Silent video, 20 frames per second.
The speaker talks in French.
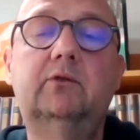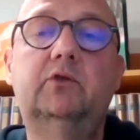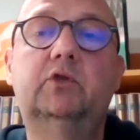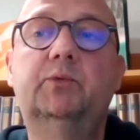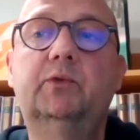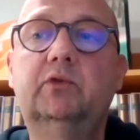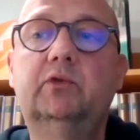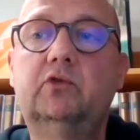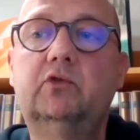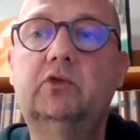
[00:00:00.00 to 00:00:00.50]
Mm. Je
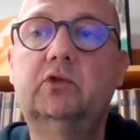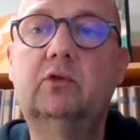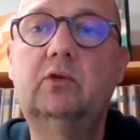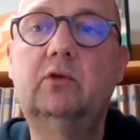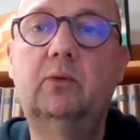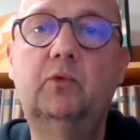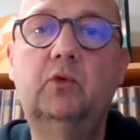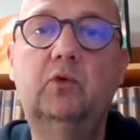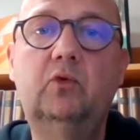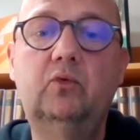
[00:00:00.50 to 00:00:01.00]
pense que j'ai
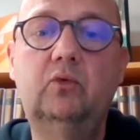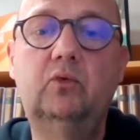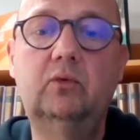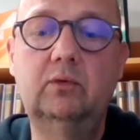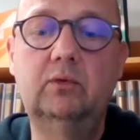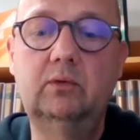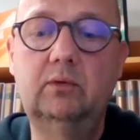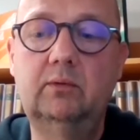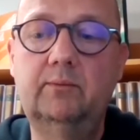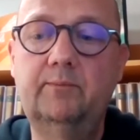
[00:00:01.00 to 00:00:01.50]
encore beaucoup
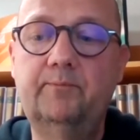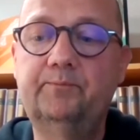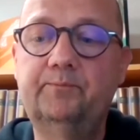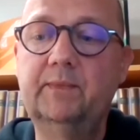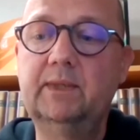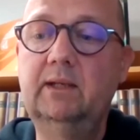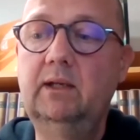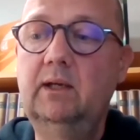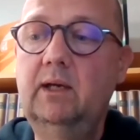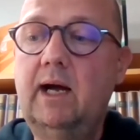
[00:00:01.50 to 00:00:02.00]
euh,
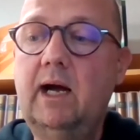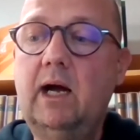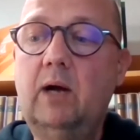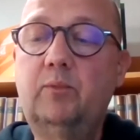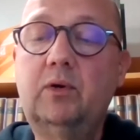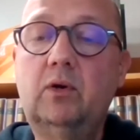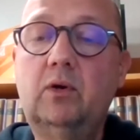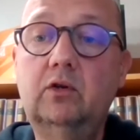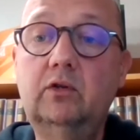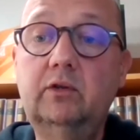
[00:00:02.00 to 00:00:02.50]
à
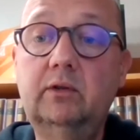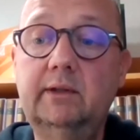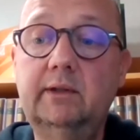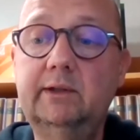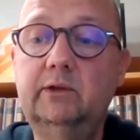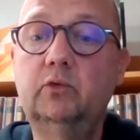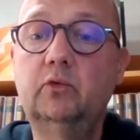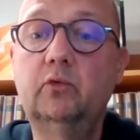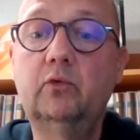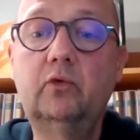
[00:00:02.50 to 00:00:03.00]
apprendre et
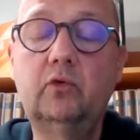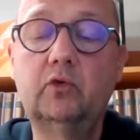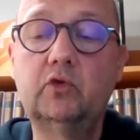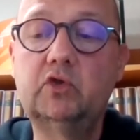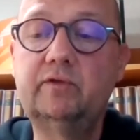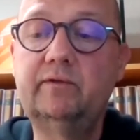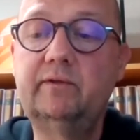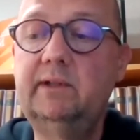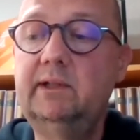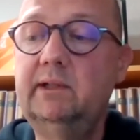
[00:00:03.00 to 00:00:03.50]
donc
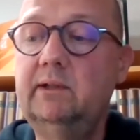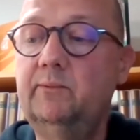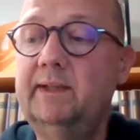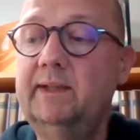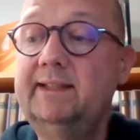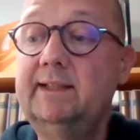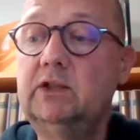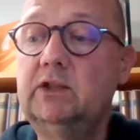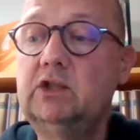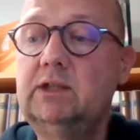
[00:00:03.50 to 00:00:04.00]
je vais
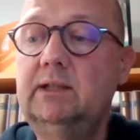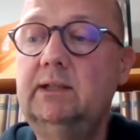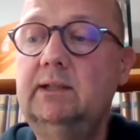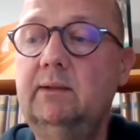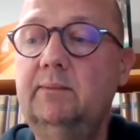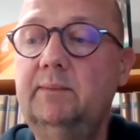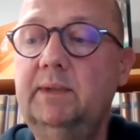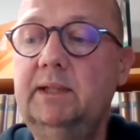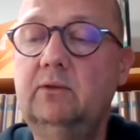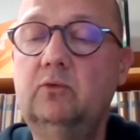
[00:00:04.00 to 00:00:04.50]
m'attacher
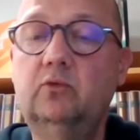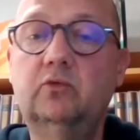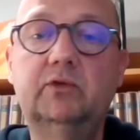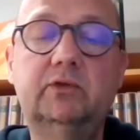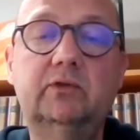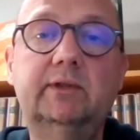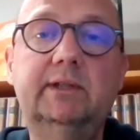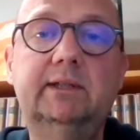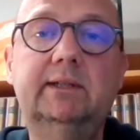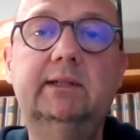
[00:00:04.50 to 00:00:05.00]
à bien
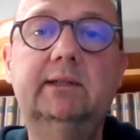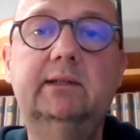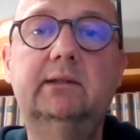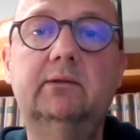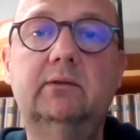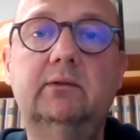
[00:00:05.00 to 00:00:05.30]
consolider